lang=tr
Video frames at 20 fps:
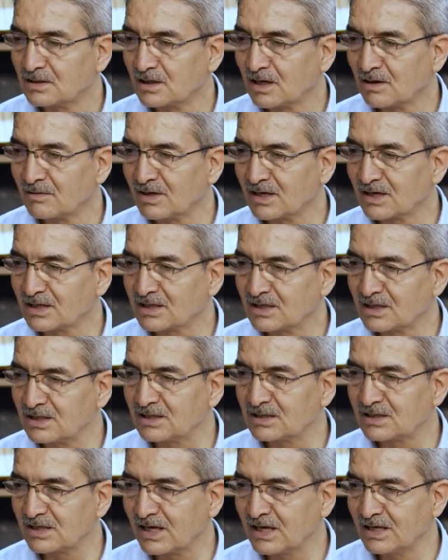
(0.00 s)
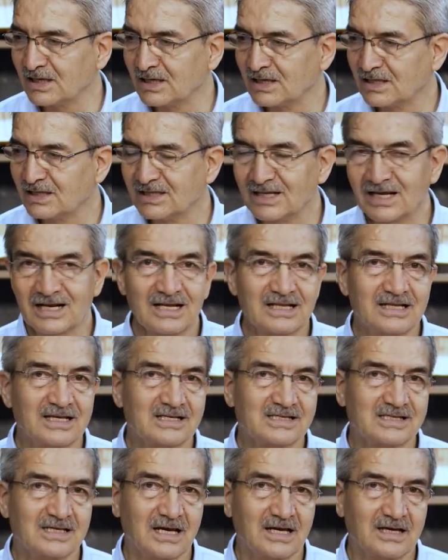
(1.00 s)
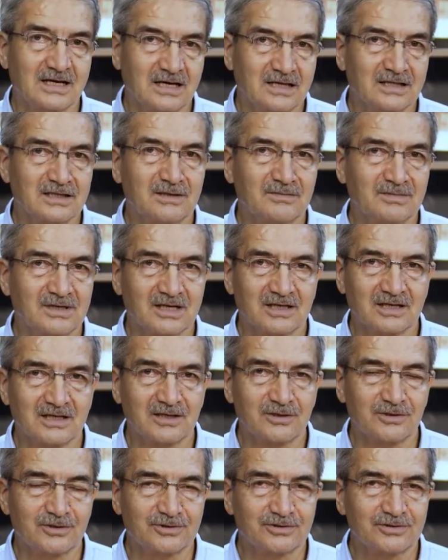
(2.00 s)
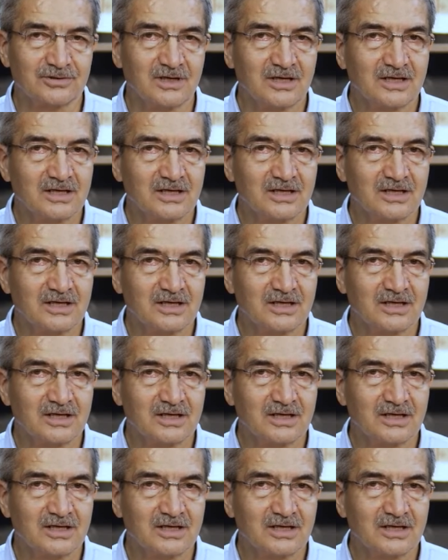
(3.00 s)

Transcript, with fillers: Ama kitle neredeyse anlamına geliyor.